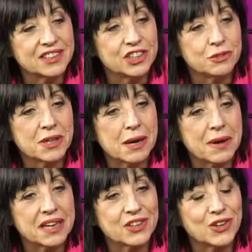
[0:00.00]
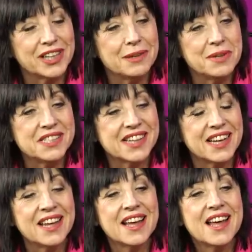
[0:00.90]
kręciliśmy kabaret Olgi
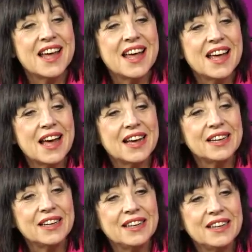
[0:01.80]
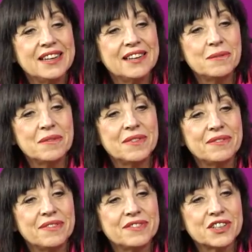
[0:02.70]
Lipińskiej i
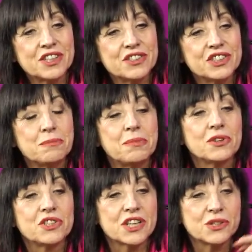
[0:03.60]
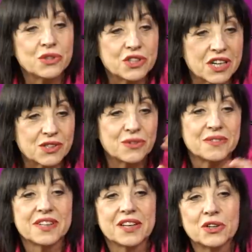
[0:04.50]
rzeczywiście od czasu do
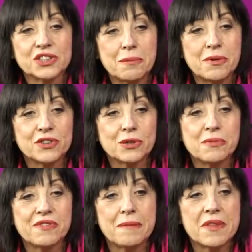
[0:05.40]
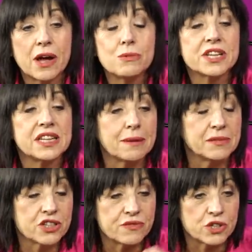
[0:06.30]
czasu z jakiegoś tam powodu bywam na Chełmskiej,
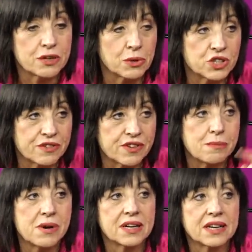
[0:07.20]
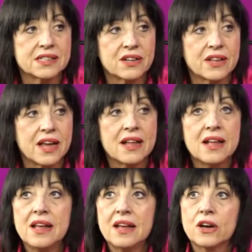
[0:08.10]
tam też Boża Podszewka była kręcona,
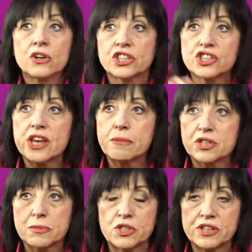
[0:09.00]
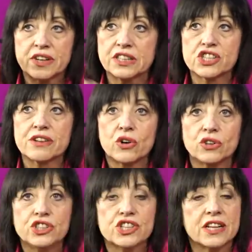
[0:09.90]
chociaż nie, Boża Podszewka też na
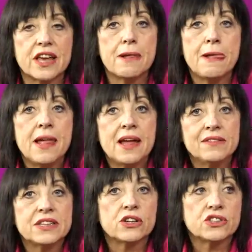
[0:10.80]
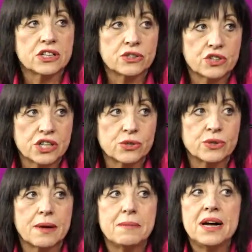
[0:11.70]
Woronicza, nie. Więc od czasu do
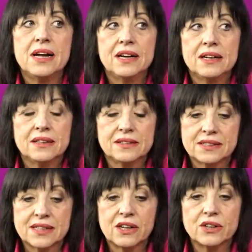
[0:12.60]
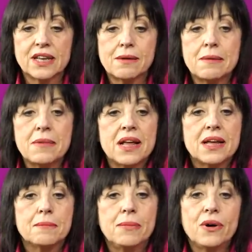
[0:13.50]
czasu tam y, zaglądałam,
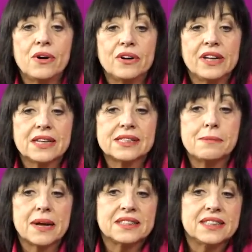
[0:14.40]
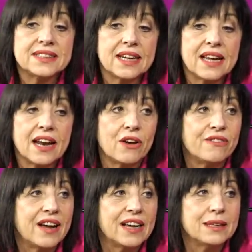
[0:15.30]
bo ja jestem bardziej
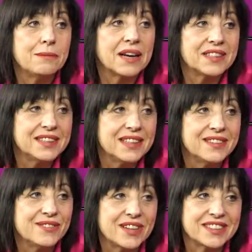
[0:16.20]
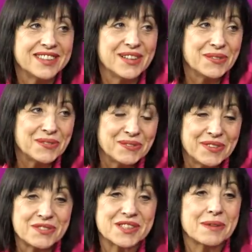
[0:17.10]
serialowa i bardziej właśnie
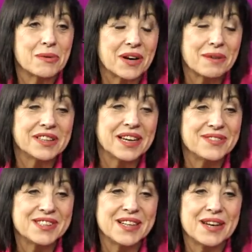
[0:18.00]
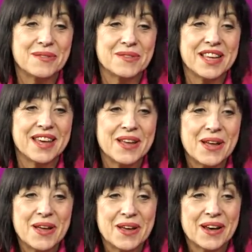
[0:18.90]
te wszystkie programy telewizyjne mnie
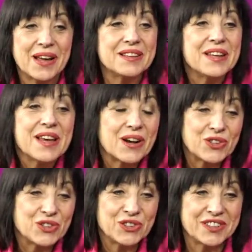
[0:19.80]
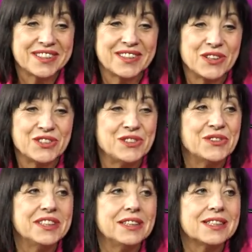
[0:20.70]
chętnie jakoś y,
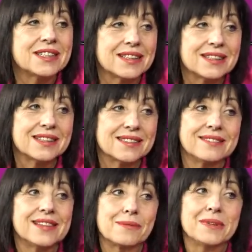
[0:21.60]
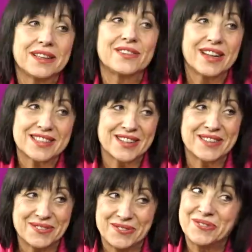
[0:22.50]
gościły niż y, jakby to
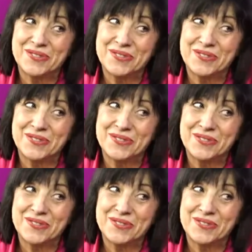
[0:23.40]
nasze